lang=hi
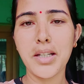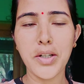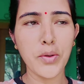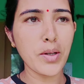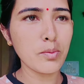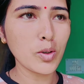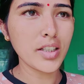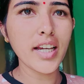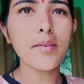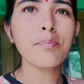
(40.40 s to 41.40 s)
मिनट हुए
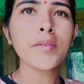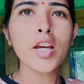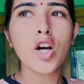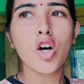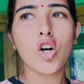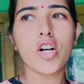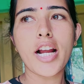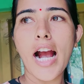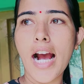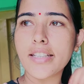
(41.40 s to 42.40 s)
बोलिए और
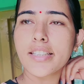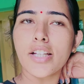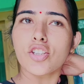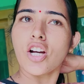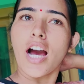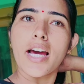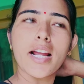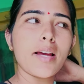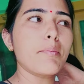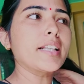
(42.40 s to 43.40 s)
आज का त्योहार है